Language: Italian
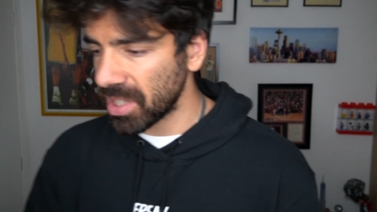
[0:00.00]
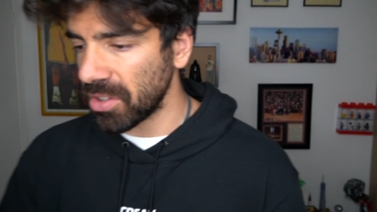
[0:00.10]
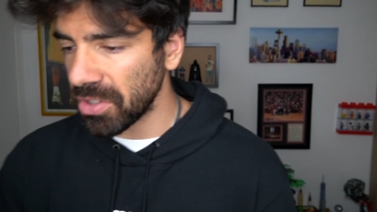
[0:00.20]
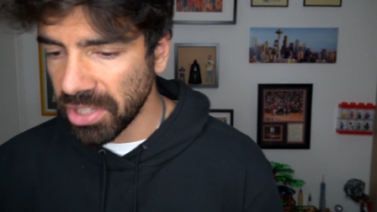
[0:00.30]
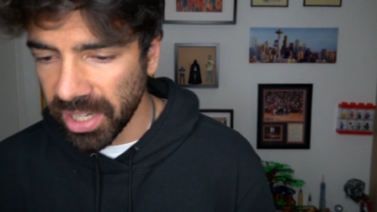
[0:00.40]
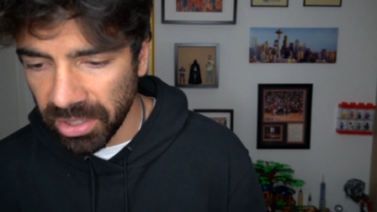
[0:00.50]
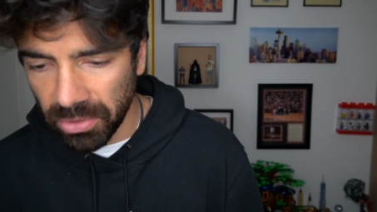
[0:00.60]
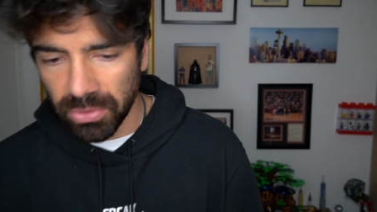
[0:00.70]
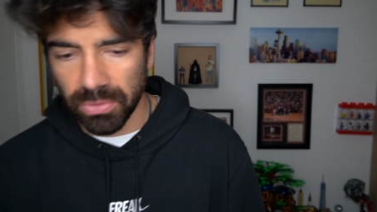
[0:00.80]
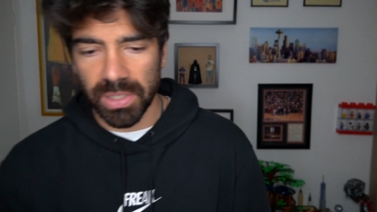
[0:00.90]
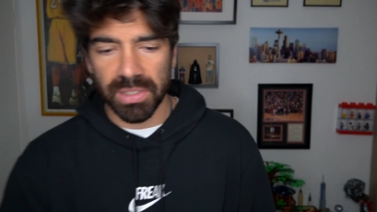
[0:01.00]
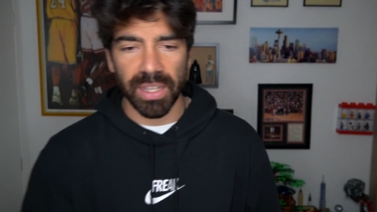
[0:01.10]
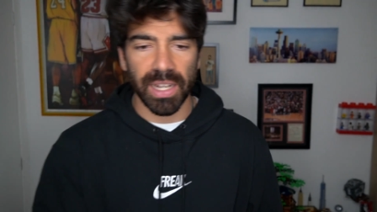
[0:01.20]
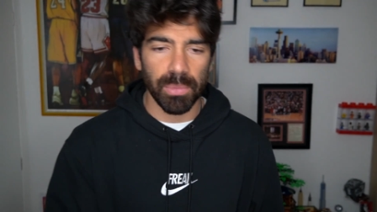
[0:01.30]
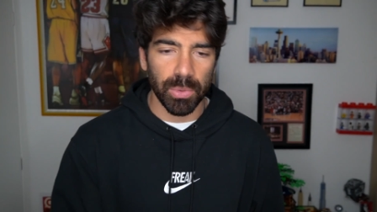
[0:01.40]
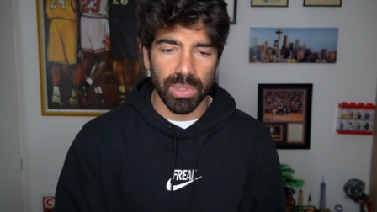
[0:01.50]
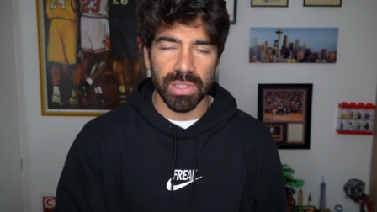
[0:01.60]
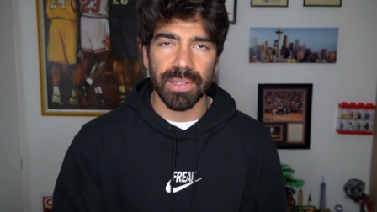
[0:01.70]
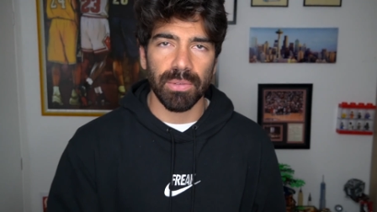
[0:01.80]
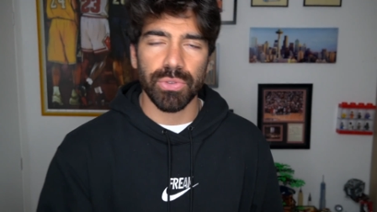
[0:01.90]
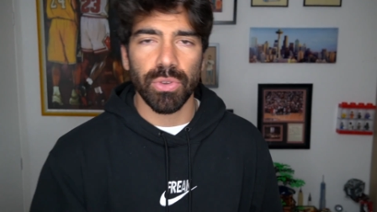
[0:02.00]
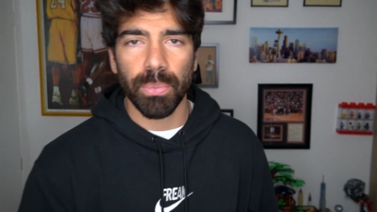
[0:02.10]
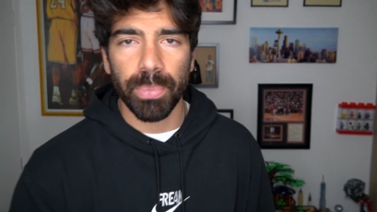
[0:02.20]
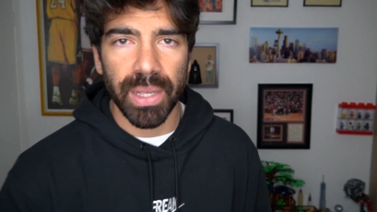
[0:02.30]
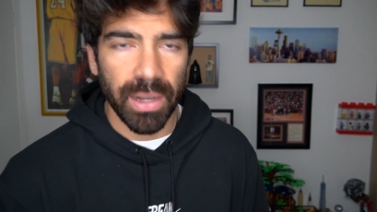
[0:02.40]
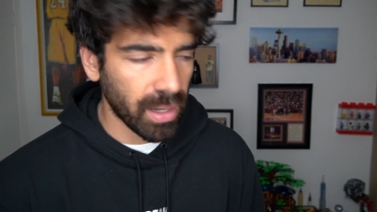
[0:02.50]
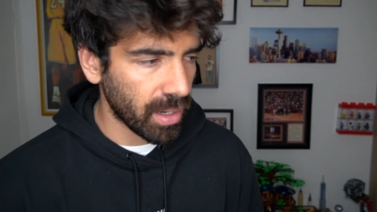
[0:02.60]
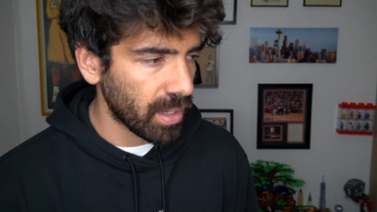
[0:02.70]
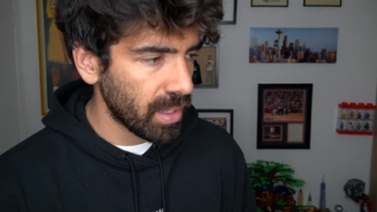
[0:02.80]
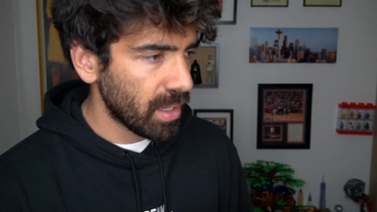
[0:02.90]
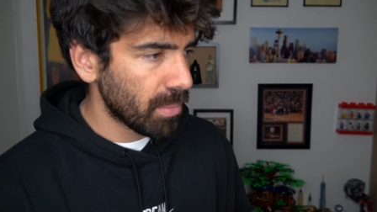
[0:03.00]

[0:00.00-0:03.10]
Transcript: e se ero iscritto su Instagram lo utilizzavo solo per eh,